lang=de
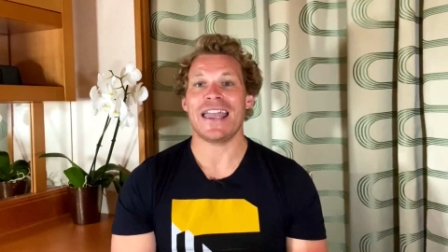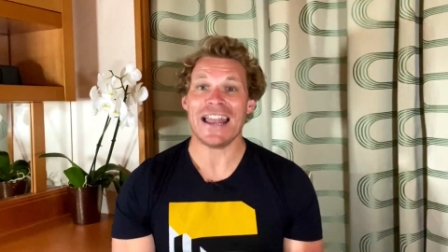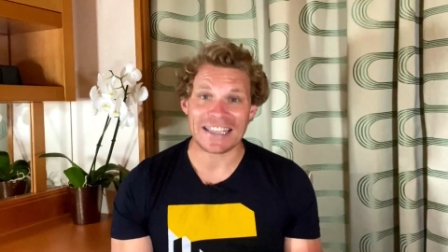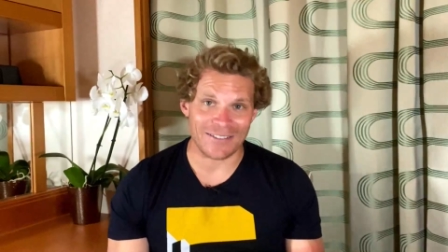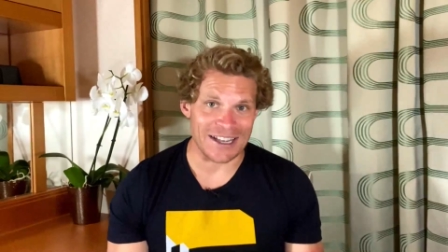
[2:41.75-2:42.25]

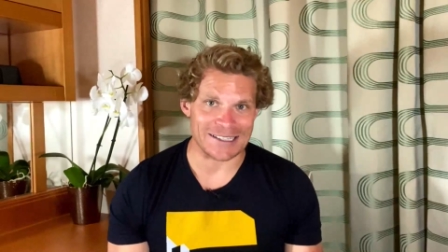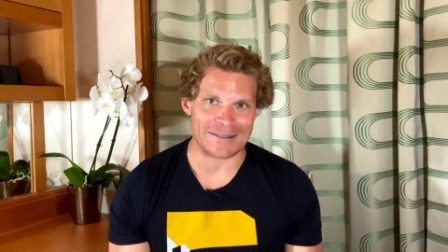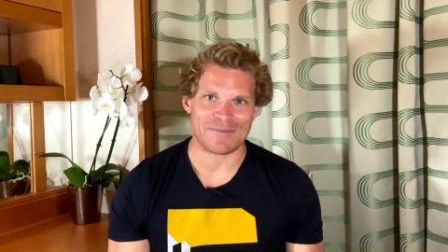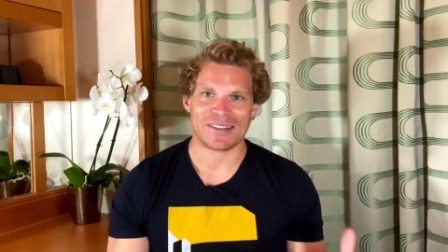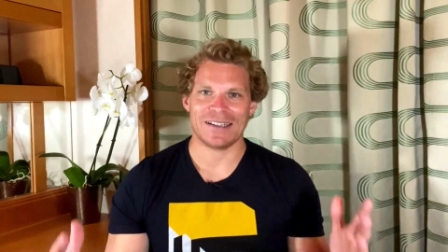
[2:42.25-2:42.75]

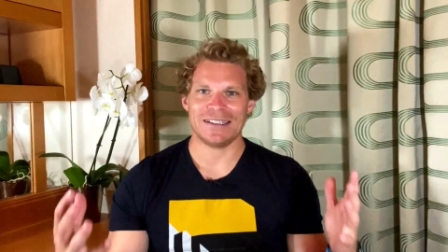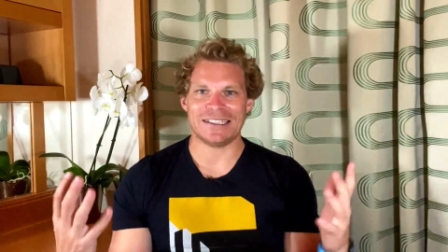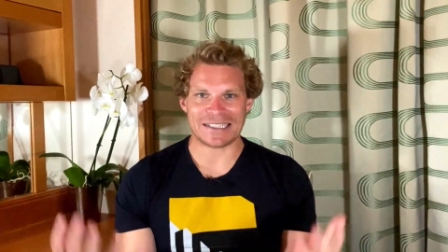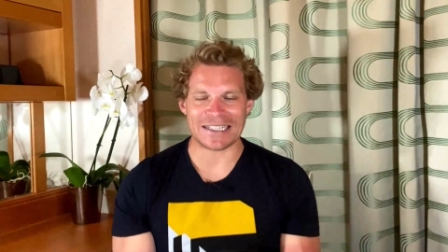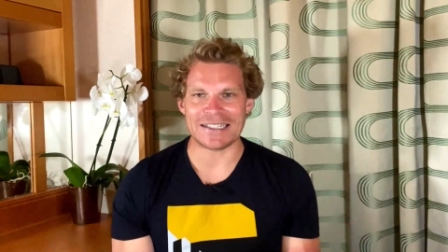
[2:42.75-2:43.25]
Ehrlicherweise,
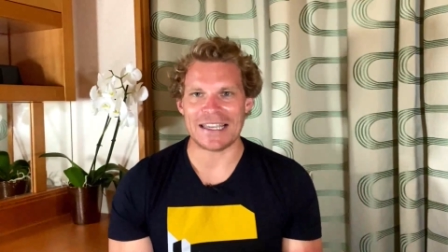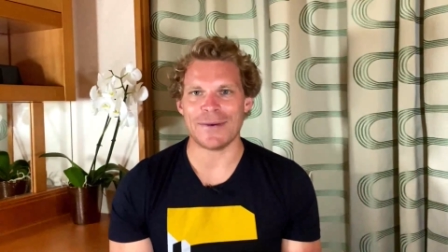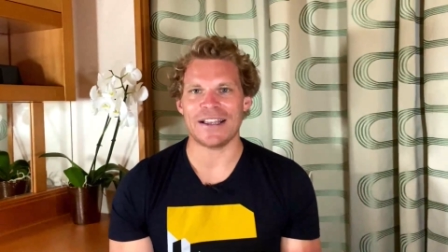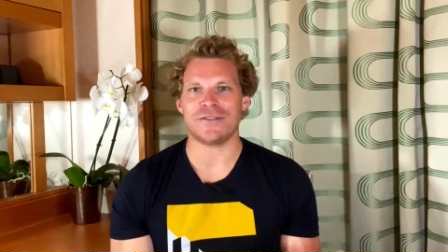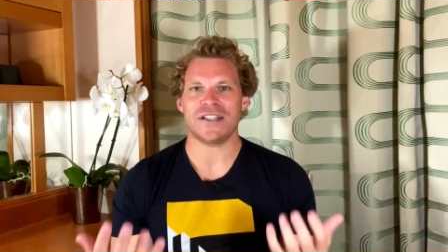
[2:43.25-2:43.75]
dieses ganze
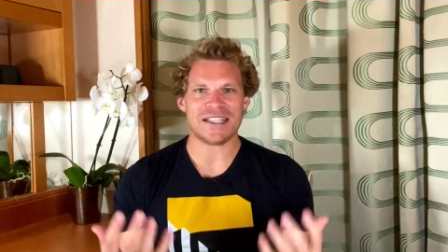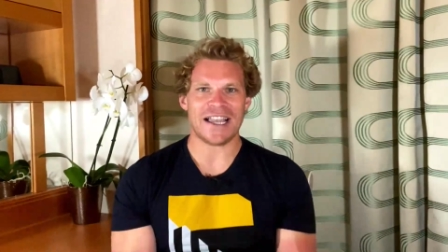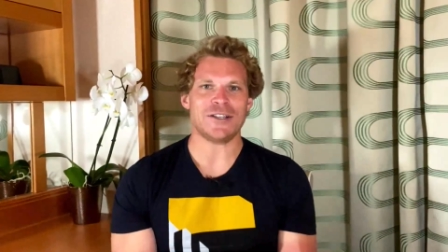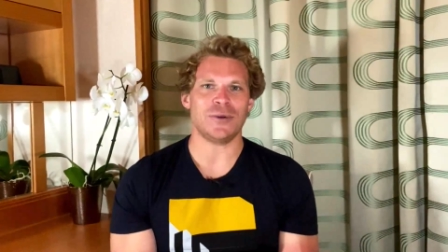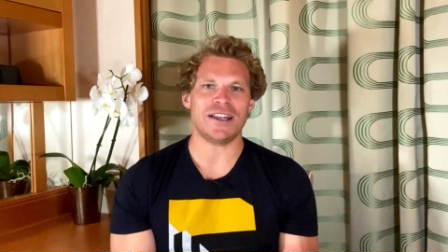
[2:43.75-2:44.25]
Thema ist für
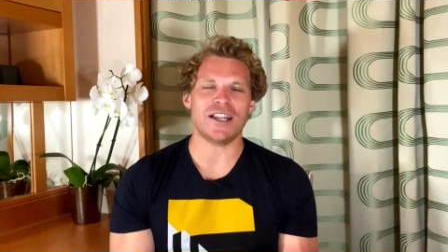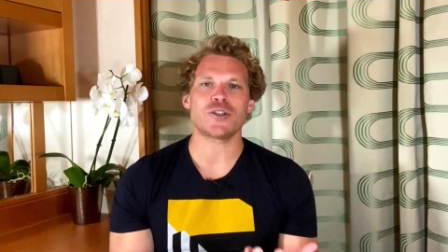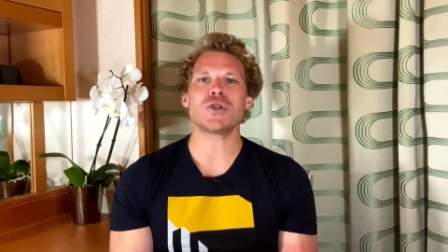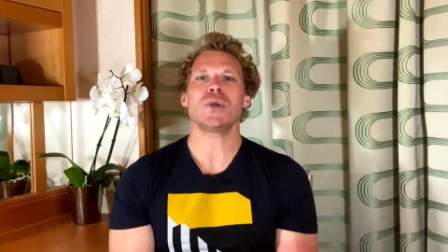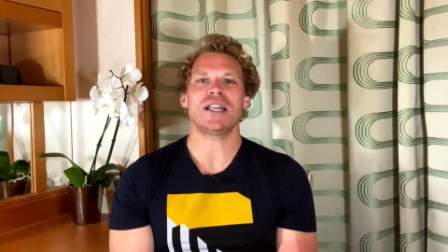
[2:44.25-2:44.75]
Zeitungen
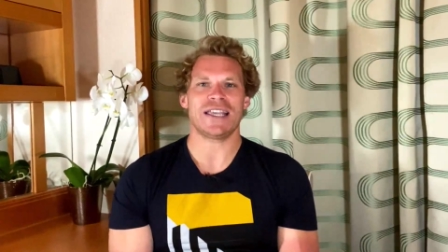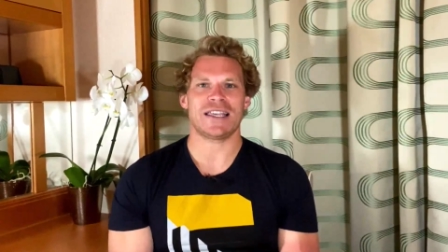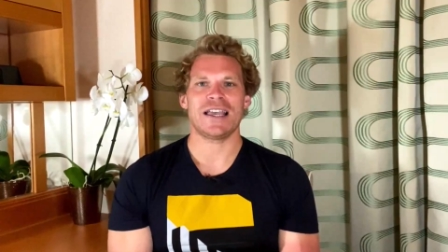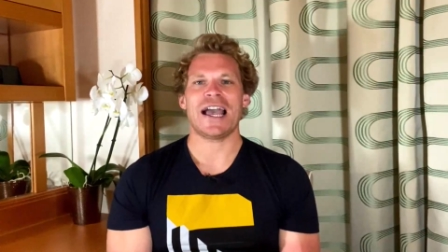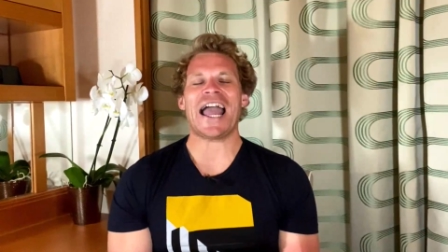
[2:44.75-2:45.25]

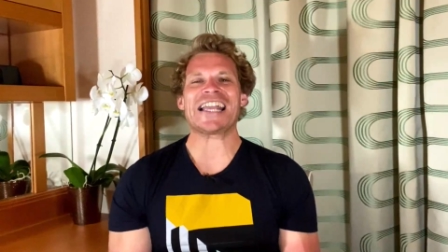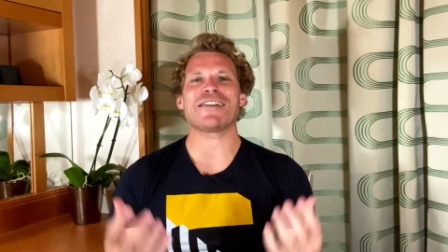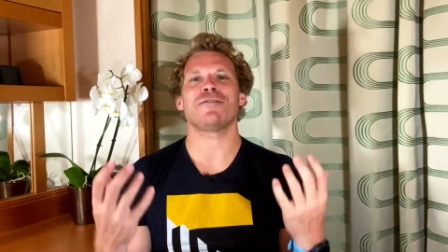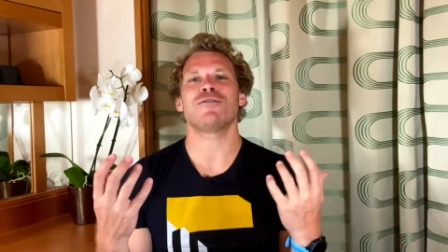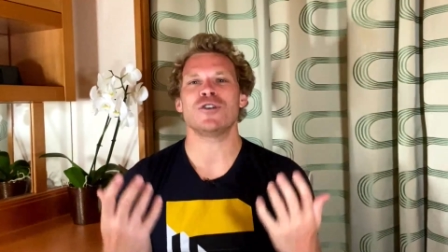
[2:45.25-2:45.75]
natürlich ein
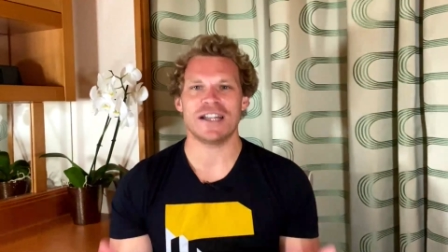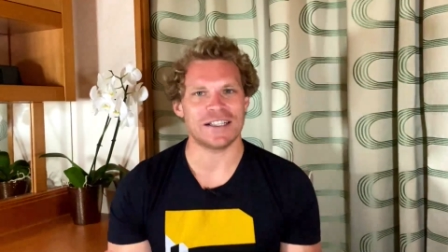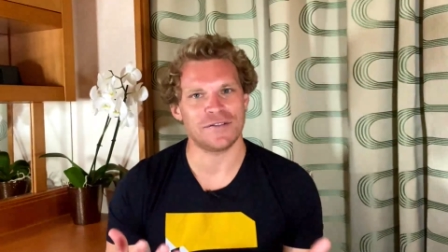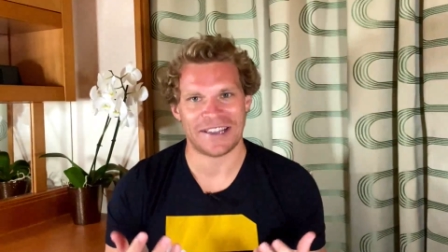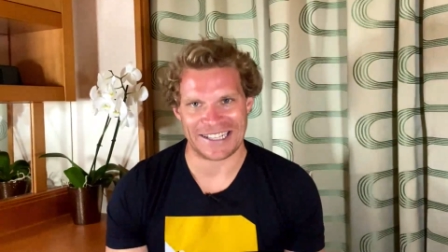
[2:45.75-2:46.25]

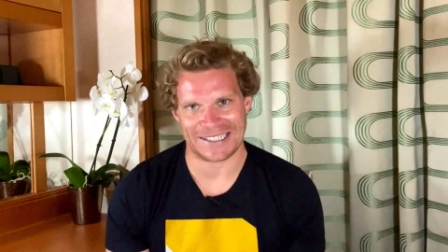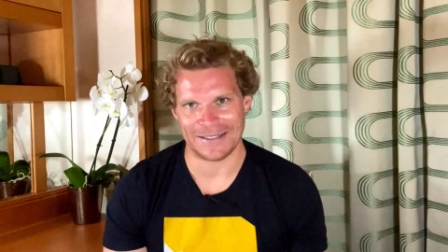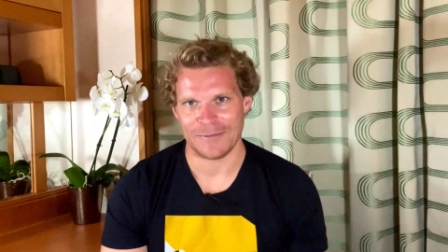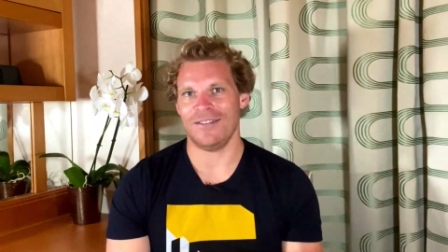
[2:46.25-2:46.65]
gefundenes Fressen.